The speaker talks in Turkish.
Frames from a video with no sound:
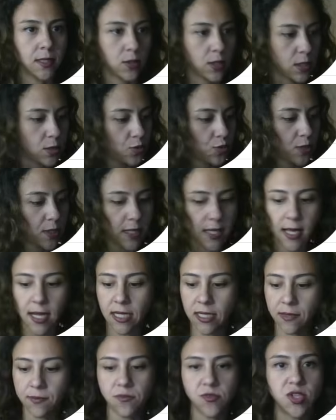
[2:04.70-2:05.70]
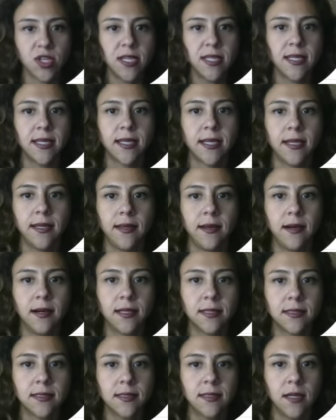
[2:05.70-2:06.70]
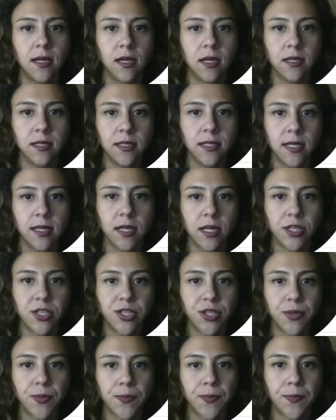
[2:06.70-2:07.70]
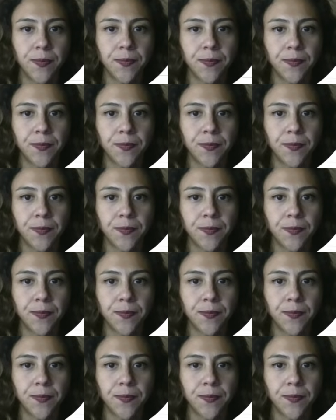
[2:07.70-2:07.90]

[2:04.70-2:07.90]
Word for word: en üste geldim. CTRL artıyla yer açtım.